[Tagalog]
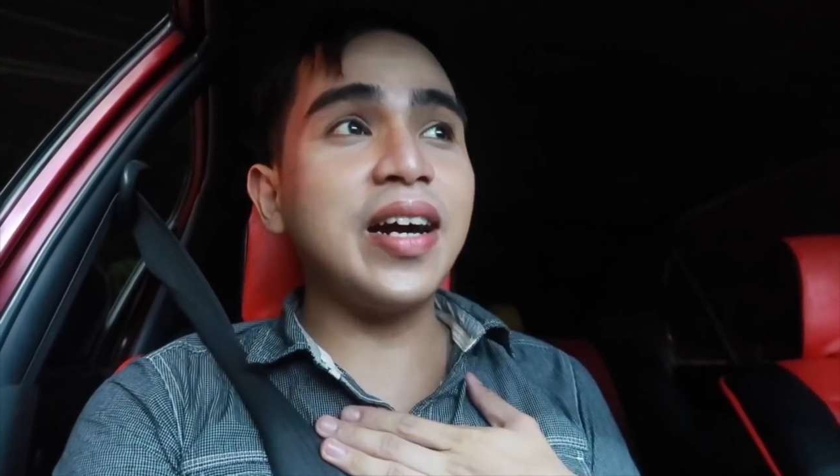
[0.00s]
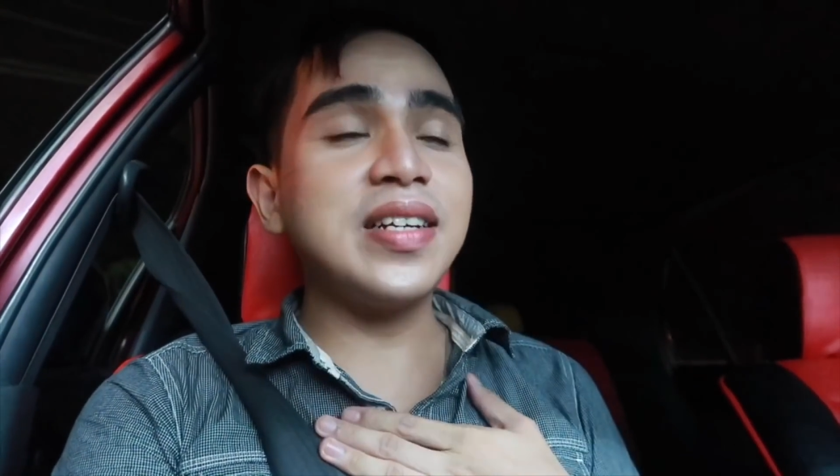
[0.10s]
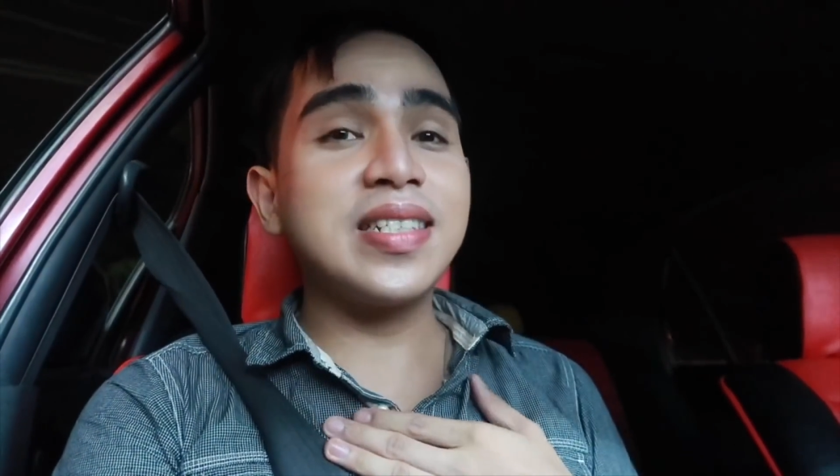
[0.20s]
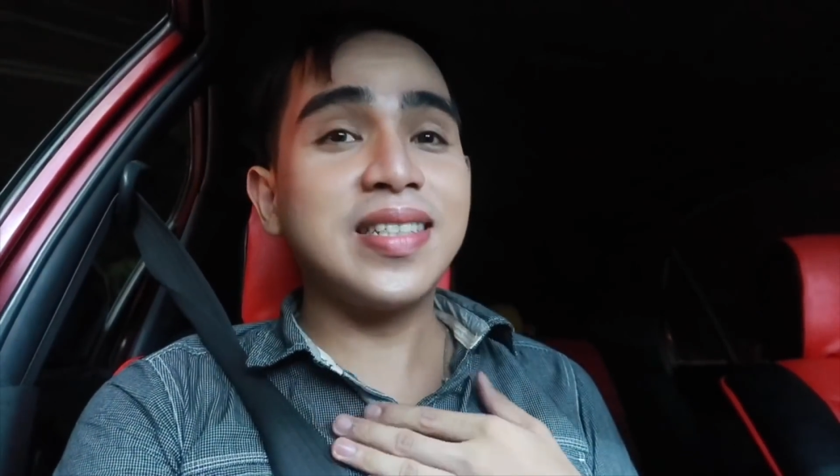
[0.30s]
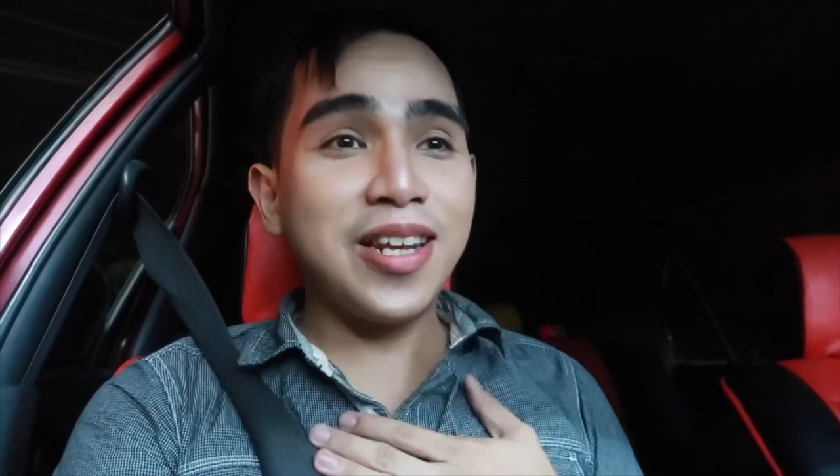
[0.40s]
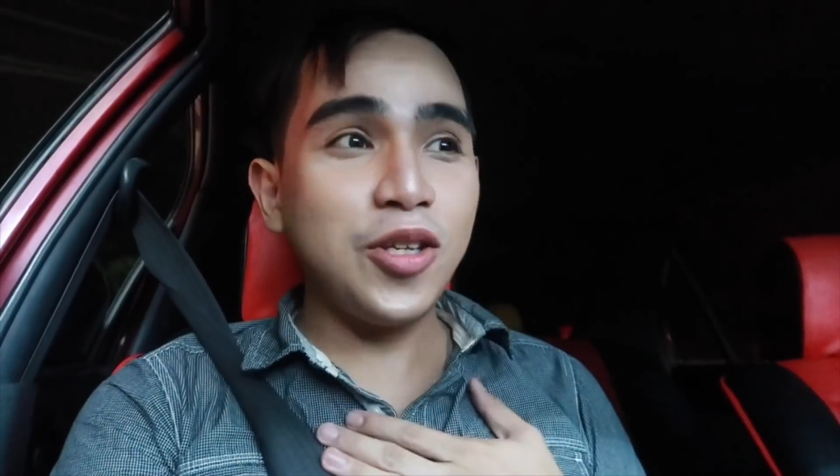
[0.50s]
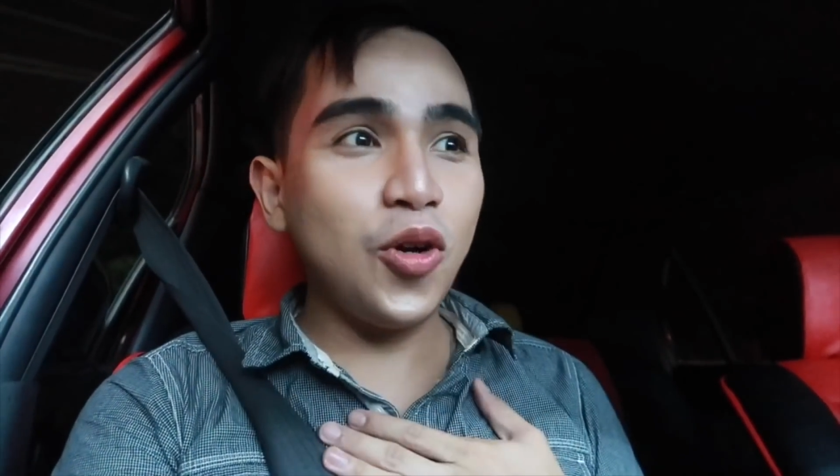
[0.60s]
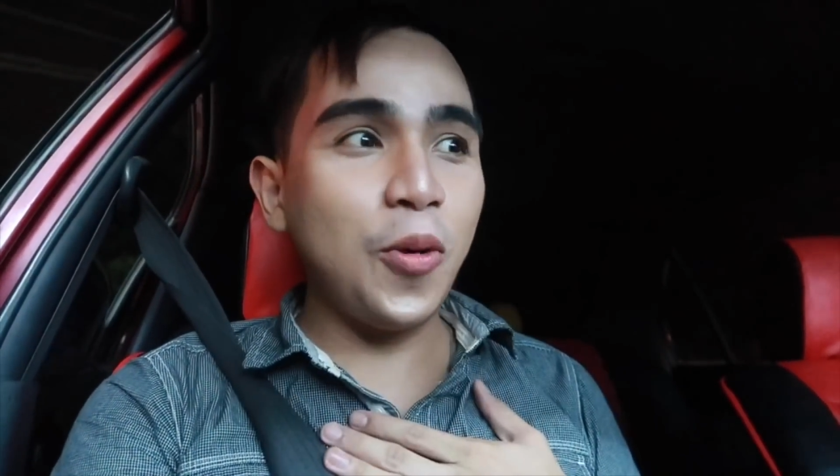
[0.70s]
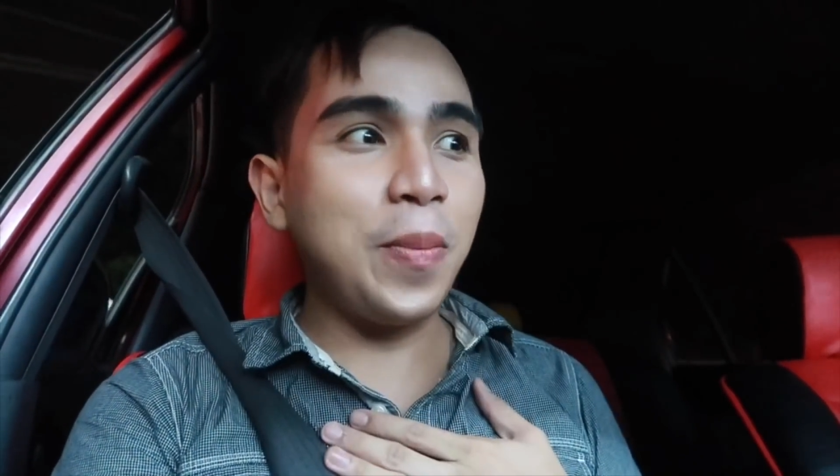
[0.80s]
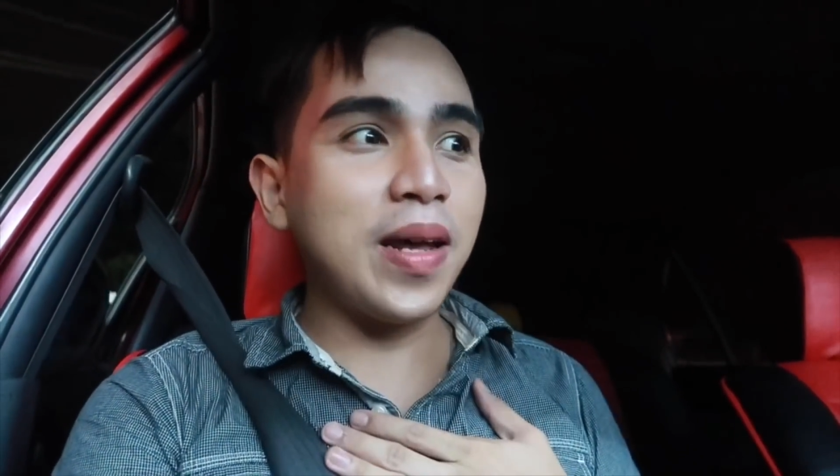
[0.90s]
car
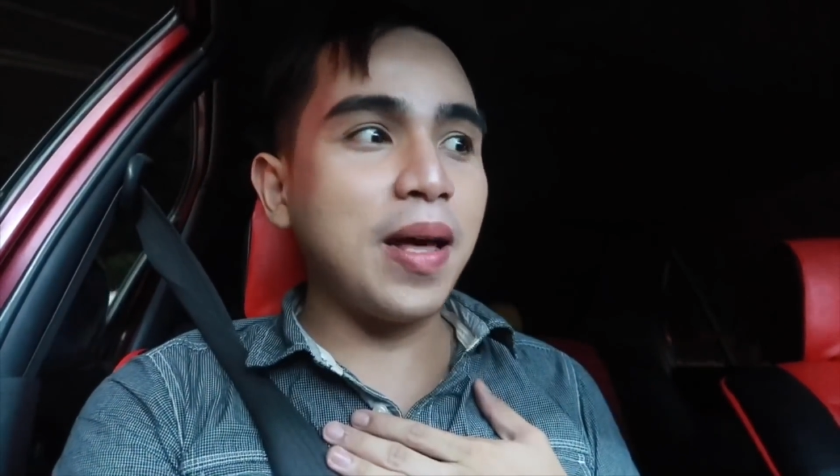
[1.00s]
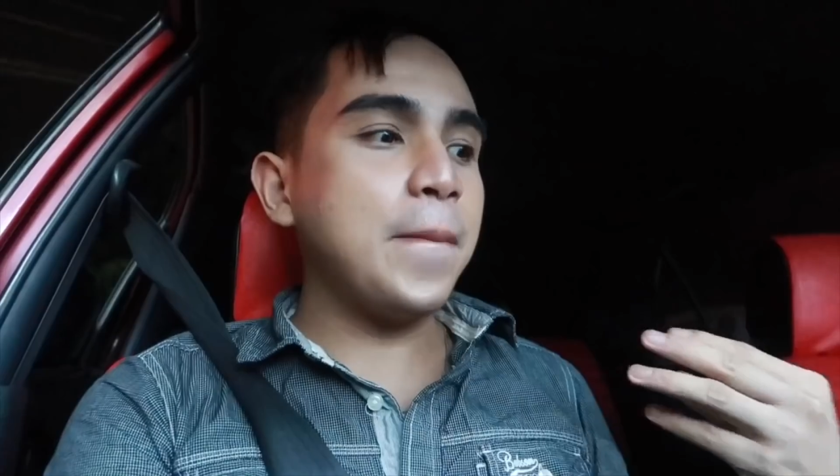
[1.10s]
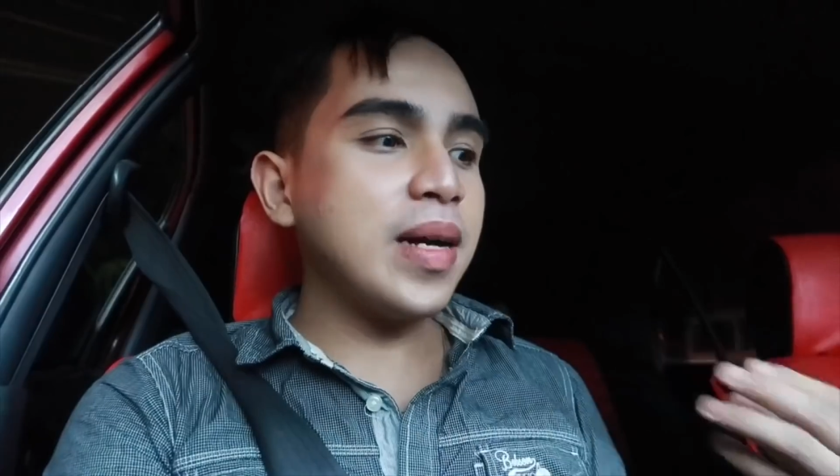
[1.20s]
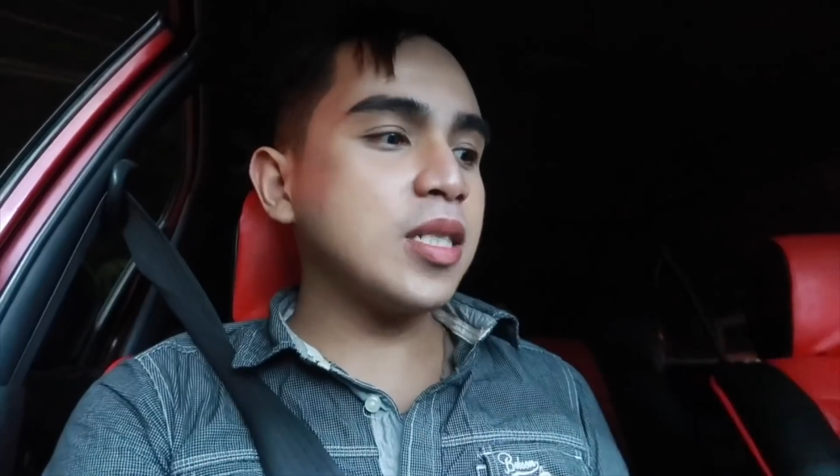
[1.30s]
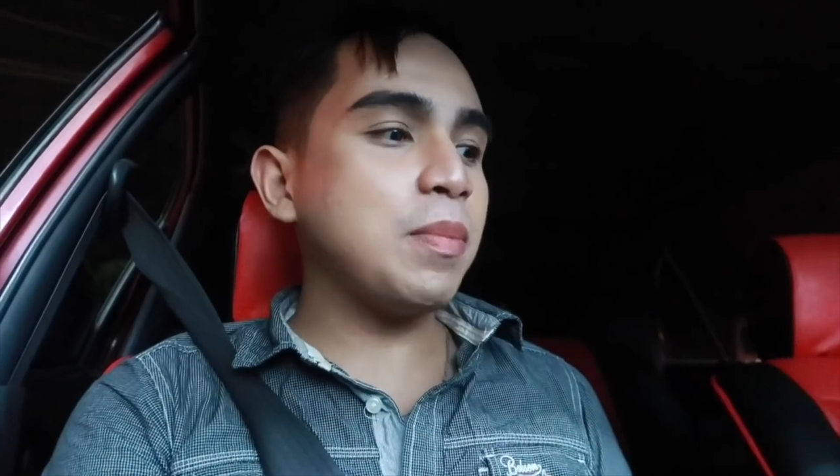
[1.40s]
stereo para mas